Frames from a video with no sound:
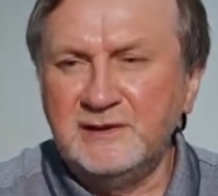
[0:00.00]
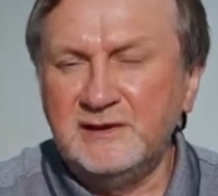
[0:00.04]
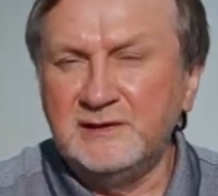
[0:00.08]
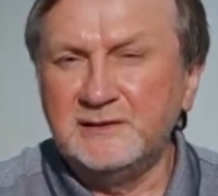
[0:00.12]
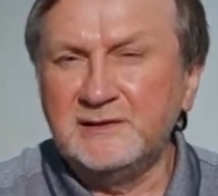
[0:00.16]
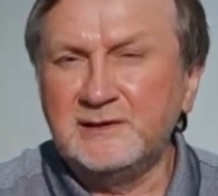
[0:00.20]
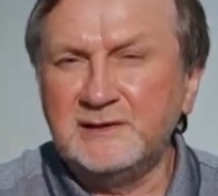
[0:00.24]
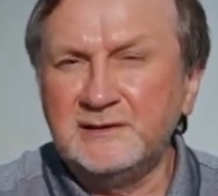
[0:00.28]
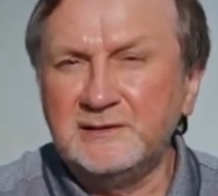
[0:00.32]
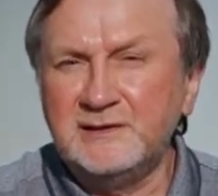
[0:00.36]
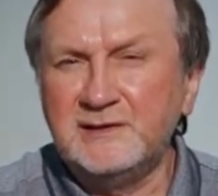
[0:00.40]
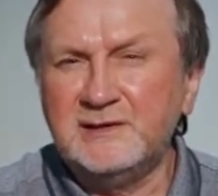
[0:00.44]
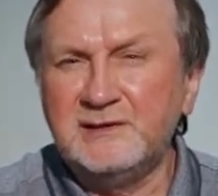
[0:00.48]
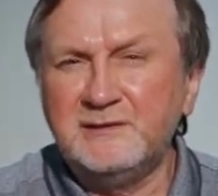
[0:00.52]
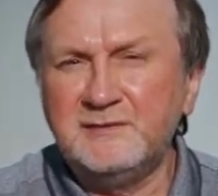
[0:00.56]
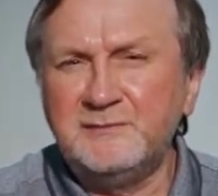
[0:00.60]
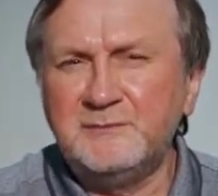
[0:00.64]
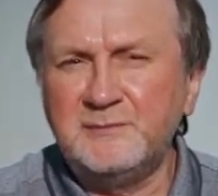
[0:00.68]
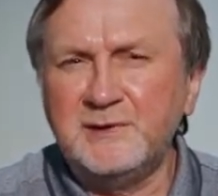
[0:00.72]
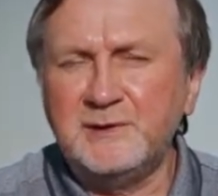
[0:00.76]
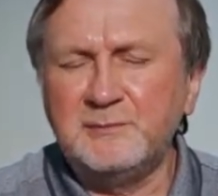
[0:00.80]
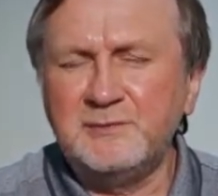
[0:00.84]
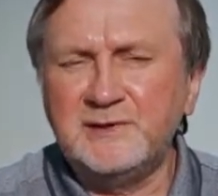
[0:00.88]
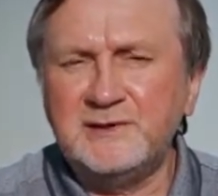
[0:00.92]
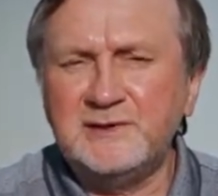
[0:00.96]
Иногда
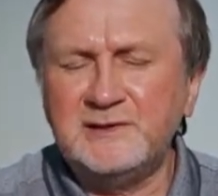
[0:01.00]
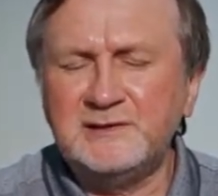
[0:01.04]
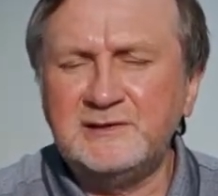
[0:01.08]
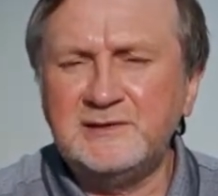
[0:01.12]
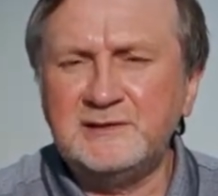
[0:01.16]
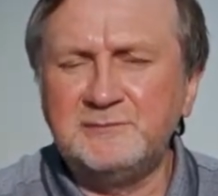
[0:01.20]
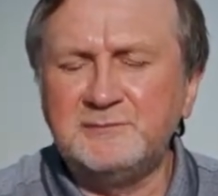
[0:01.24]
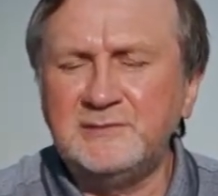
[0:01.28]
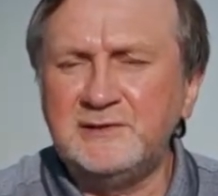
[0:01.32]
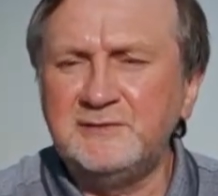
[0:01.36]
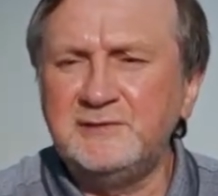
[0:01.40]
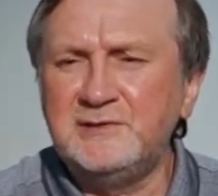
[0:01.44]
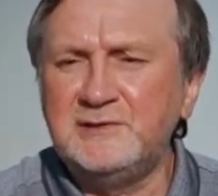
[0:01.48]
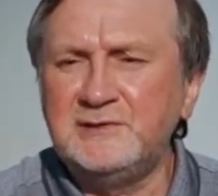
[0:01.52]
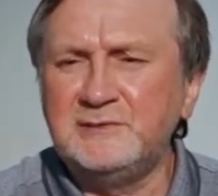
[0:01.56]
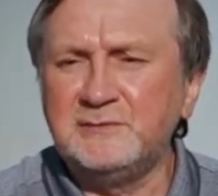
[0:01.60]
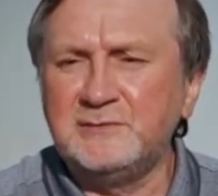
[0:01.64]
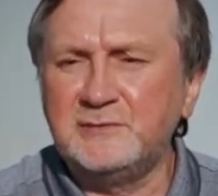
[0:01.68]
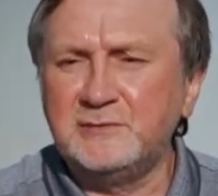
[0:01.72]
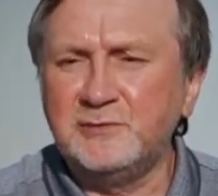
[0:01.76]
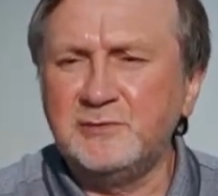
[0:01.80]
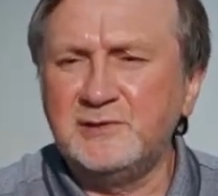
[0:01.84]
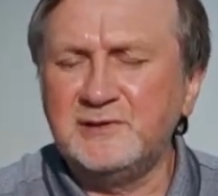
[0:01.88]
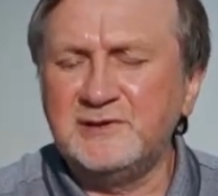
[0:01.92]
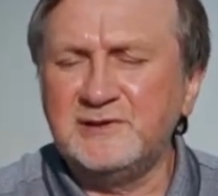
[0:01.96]
в препаратах мы
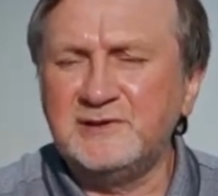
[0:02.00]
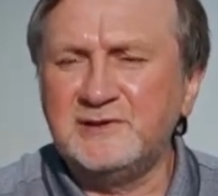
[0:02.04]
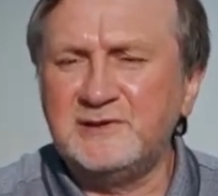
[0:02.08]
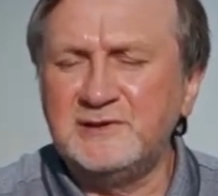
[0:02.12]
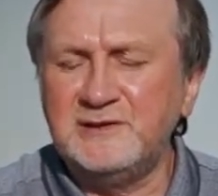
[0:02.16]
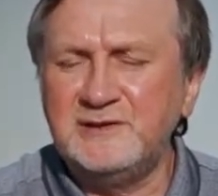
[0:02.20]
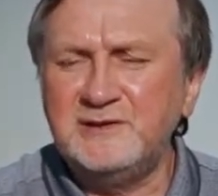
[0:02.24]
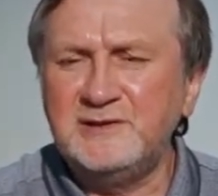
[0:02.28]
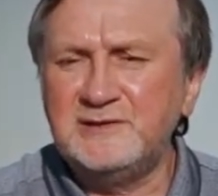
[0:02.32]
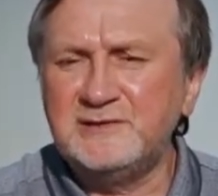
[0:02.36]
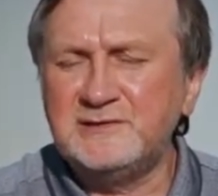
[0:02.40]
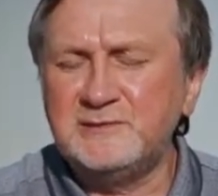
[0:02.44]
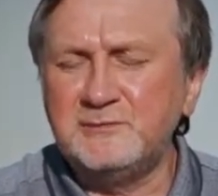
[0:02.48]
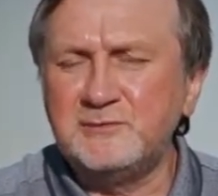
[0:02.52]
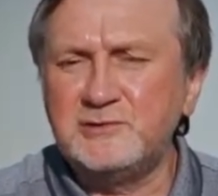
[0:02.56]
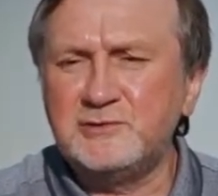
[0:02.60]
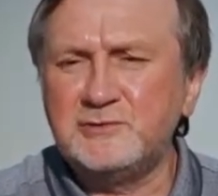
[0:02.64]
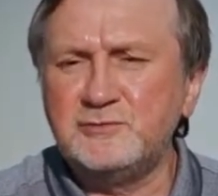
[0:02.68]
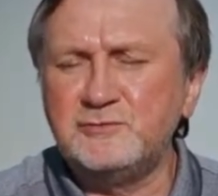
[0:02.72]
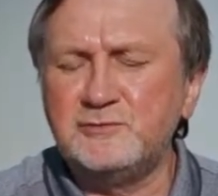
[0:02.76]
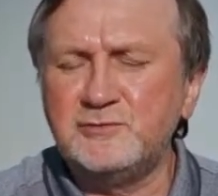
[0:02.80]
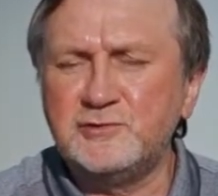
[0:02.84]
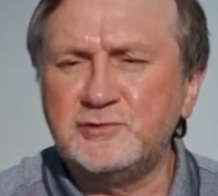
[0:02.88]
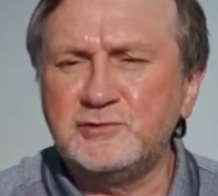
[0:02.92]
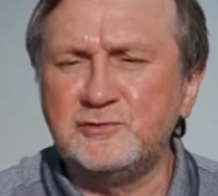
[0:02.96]
видим только слизь,
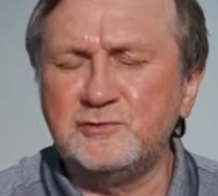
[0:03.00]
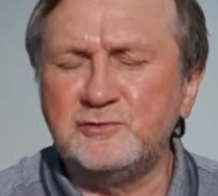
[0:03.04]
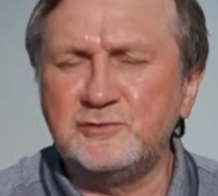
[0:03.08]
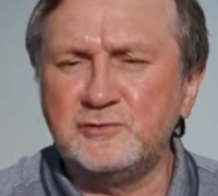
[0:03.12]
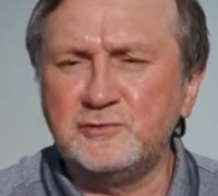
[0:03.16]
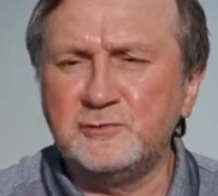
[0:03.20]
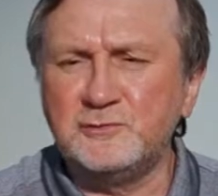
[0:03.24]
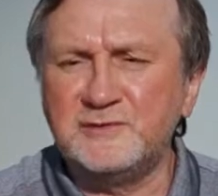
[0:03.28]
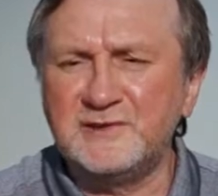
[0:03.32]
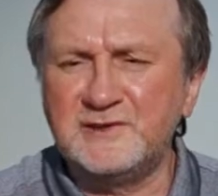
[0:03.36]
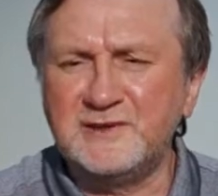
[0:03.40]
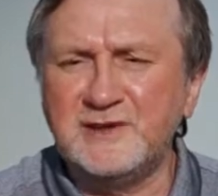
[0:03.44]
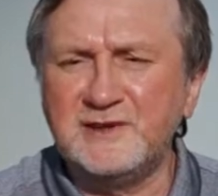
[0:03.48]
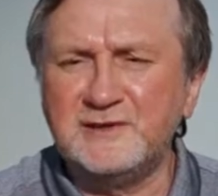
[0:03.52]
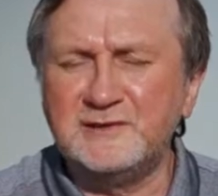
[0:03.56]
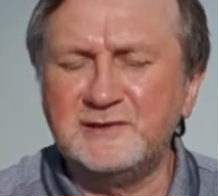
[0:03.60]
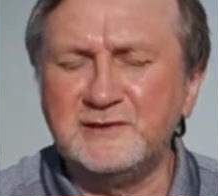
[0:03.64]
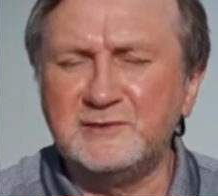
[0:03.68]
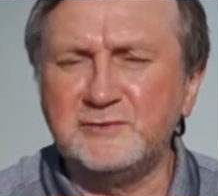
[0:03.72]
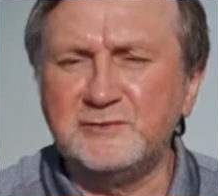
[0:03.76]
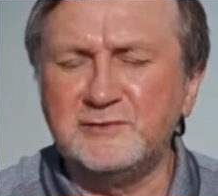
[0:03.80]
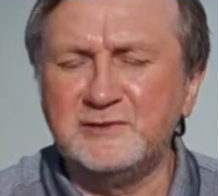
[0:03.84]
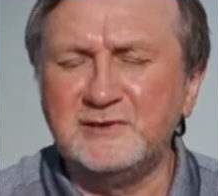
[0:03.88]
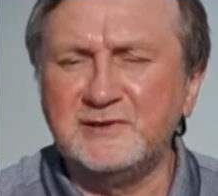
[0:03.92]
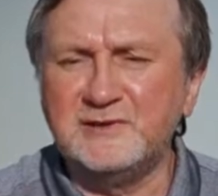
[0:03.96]
межуточную
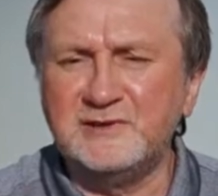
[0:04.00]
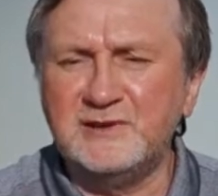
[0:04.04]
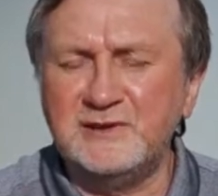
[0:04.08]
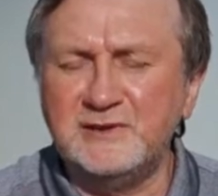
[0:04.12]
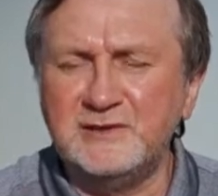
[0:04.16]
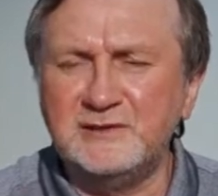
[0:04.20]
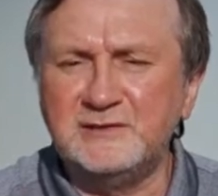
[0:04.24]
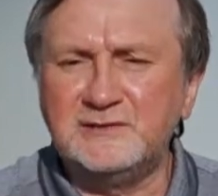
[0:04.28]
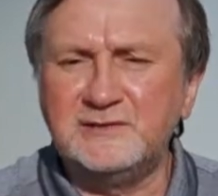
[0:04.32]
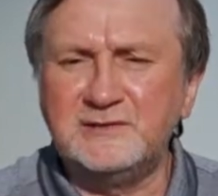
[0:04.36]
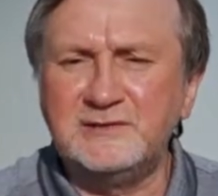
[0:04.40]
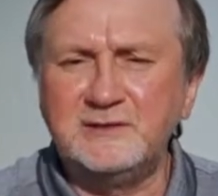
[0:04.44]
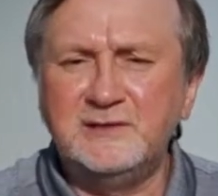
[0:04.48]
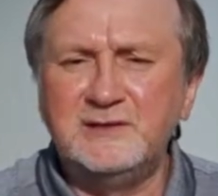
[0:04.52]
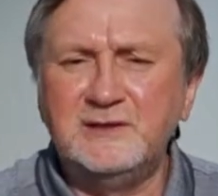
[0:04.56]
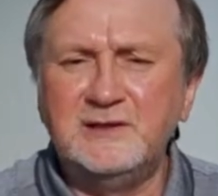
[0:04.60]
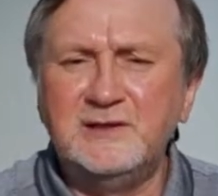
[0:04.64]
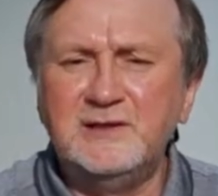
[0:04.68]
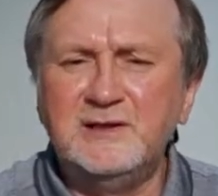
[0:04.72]
субстанцию, детрит.